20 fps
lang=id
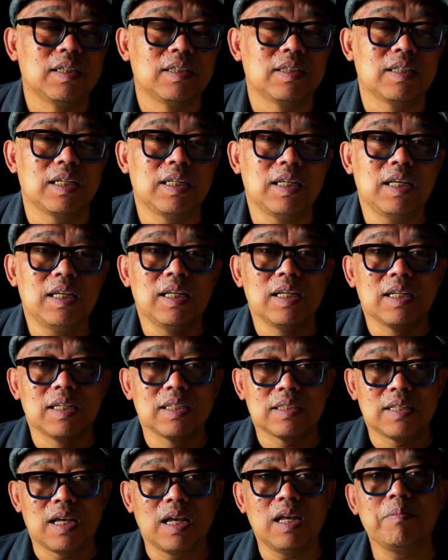Jadi,
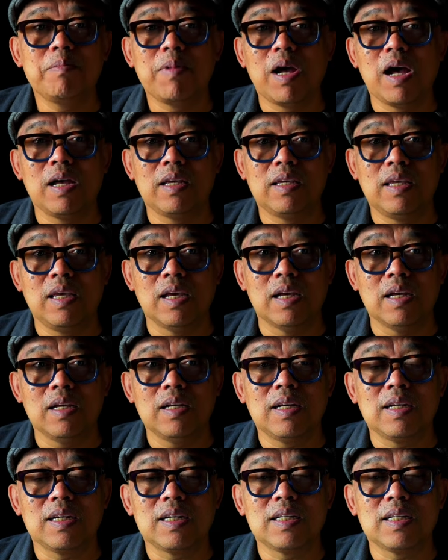saya bahagia